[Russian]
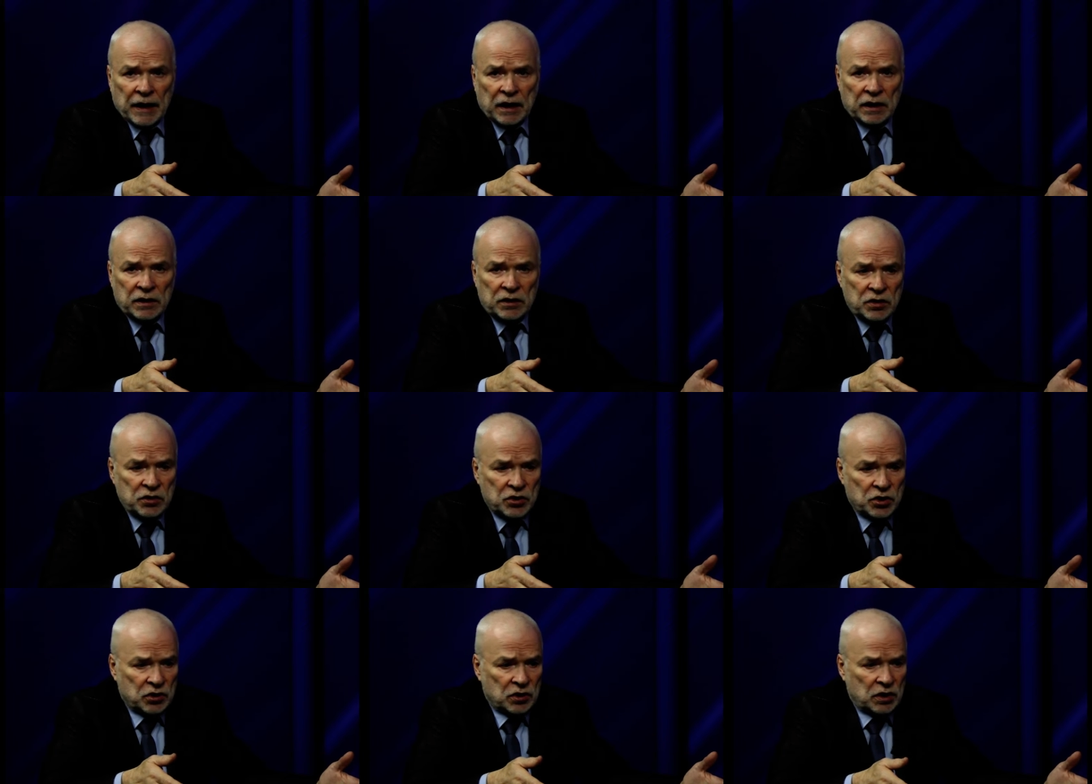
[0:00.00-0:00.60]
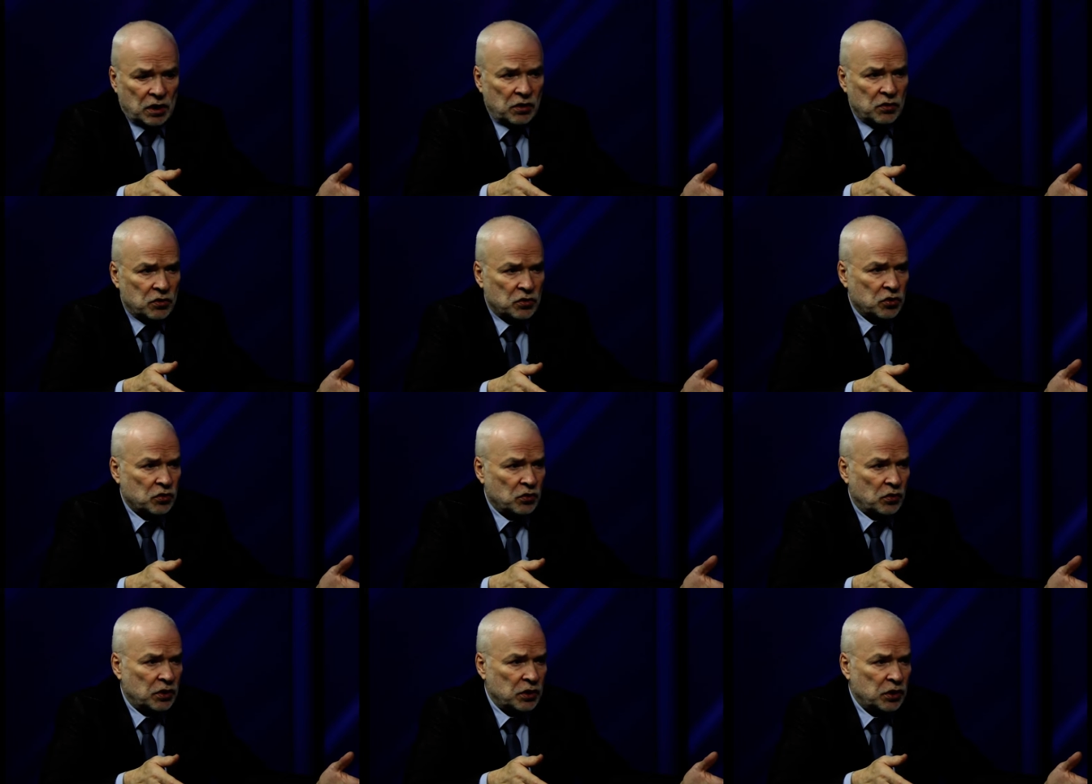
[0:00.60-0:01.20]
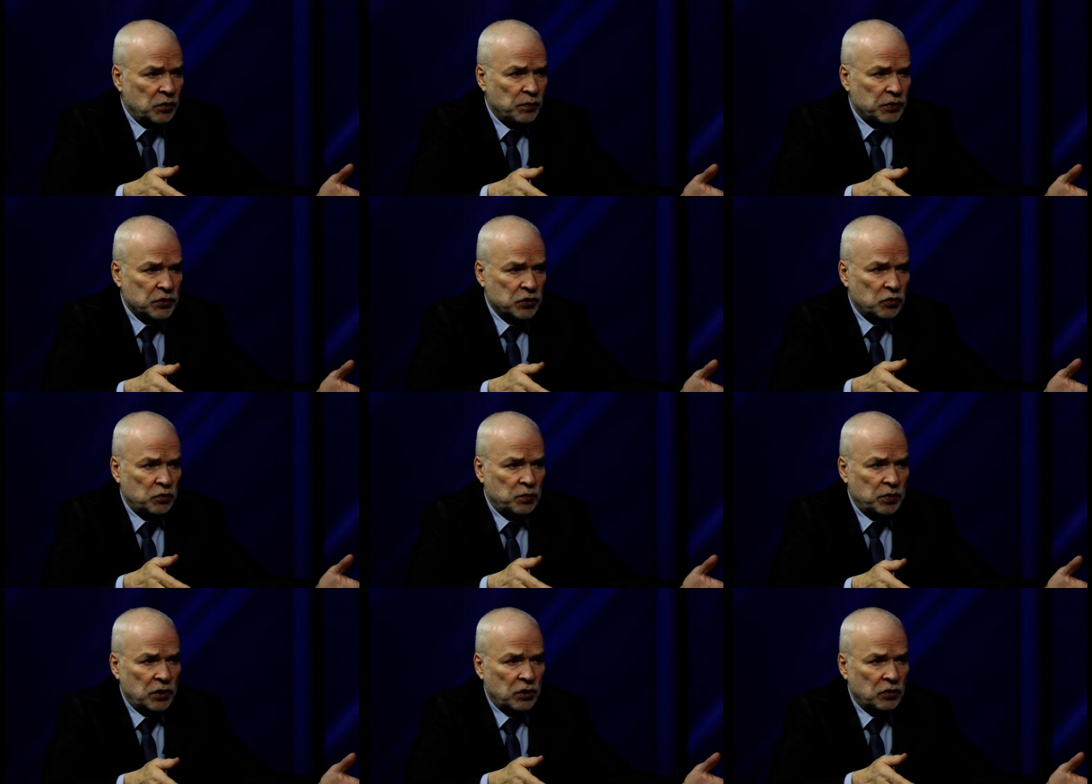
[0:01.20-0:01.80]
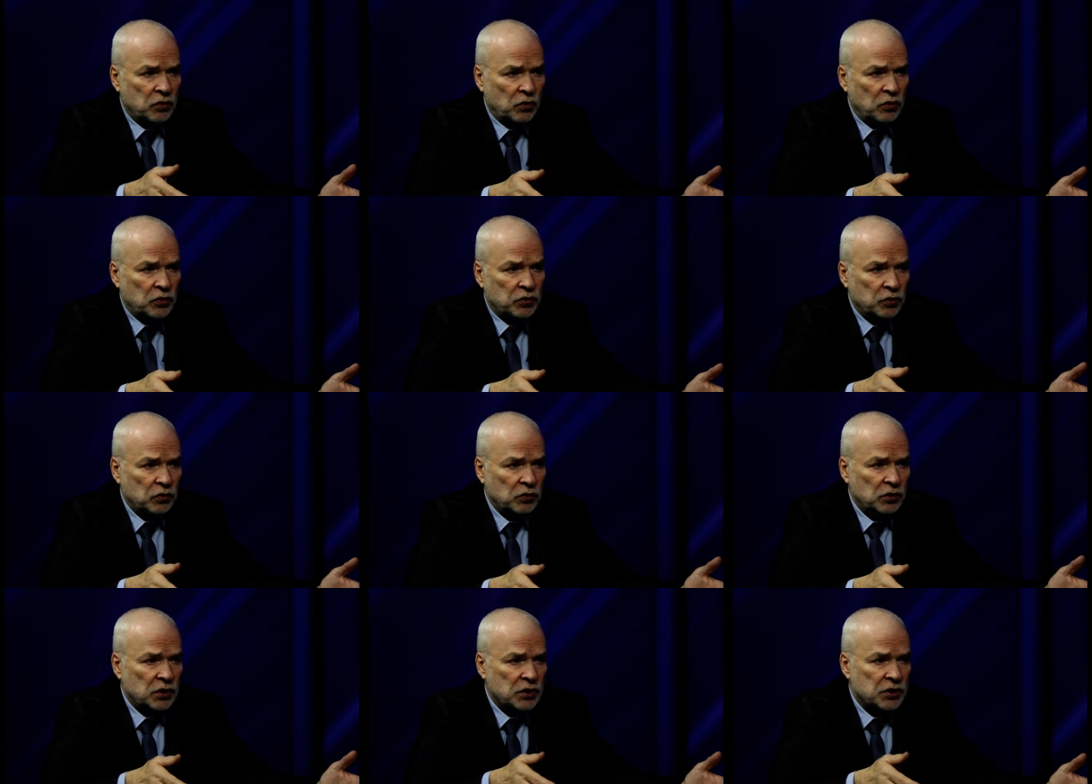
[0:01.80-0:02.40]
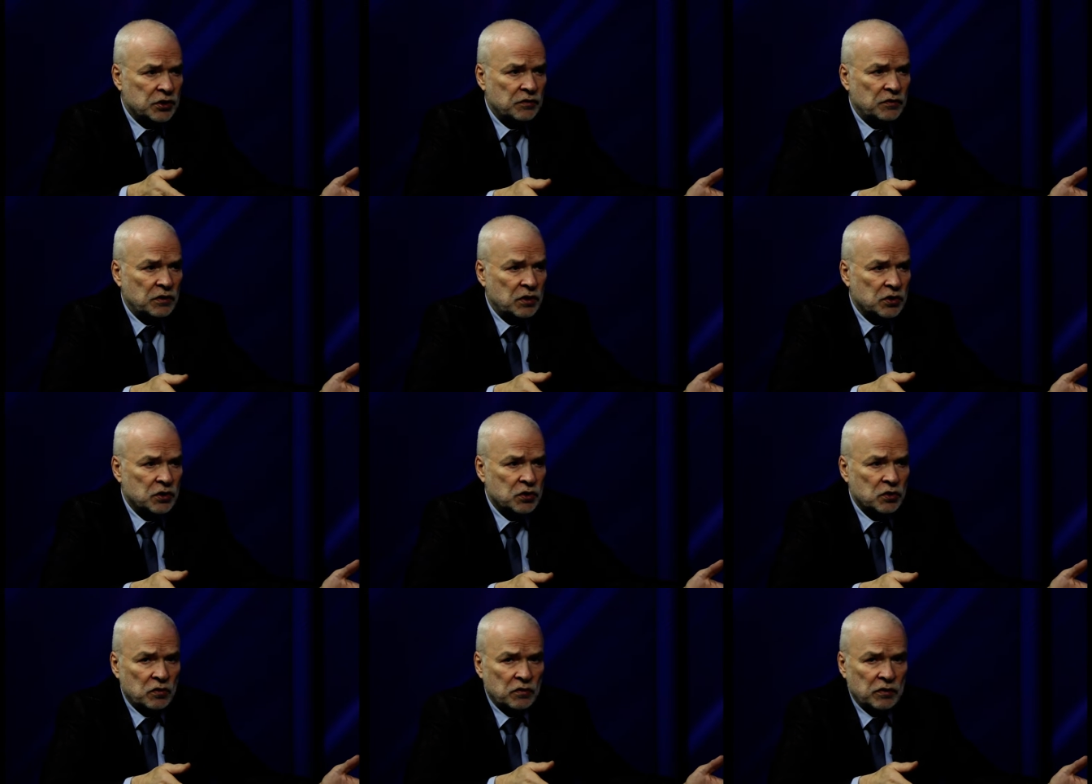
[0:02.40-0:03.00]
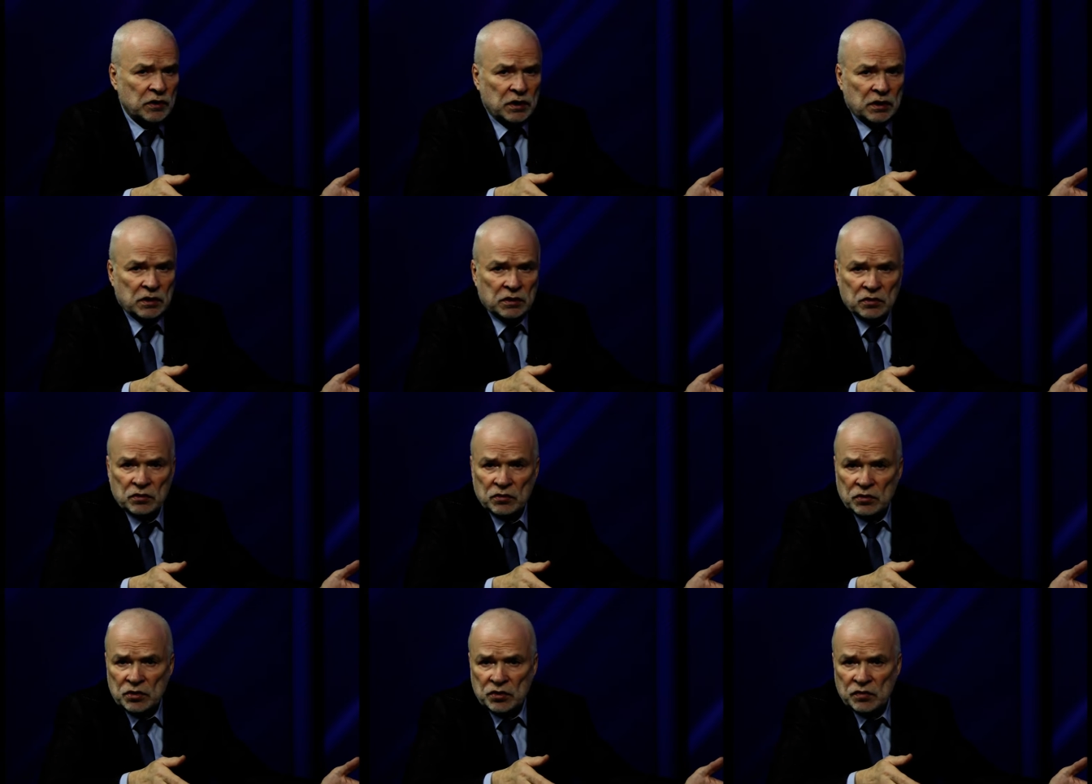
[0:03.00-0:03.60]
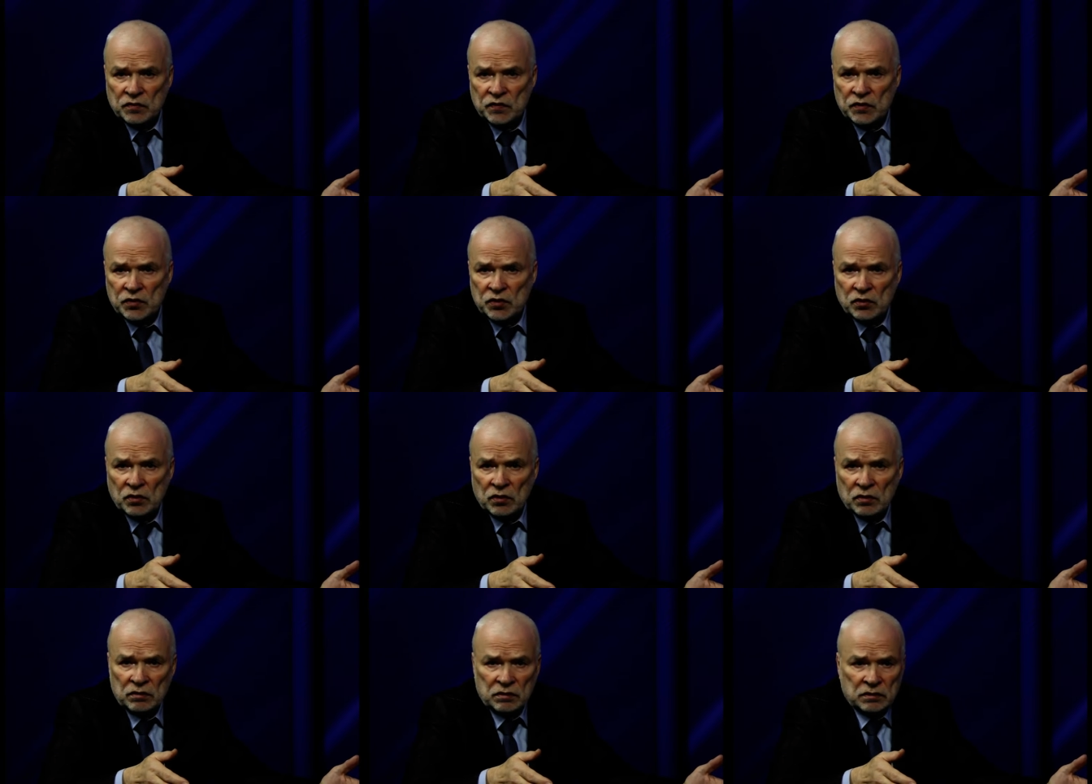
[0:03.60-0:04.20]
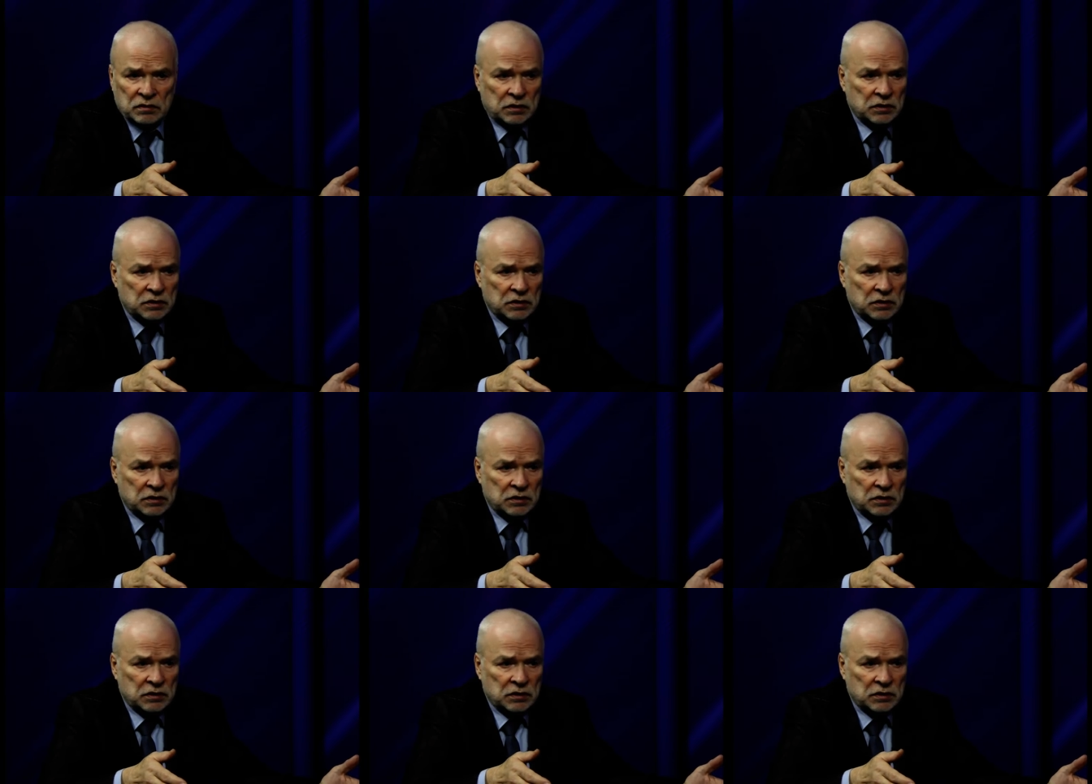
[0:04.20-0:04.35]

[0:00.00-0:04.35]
они считают, что они поступили культурно, цивилизованно, то есть все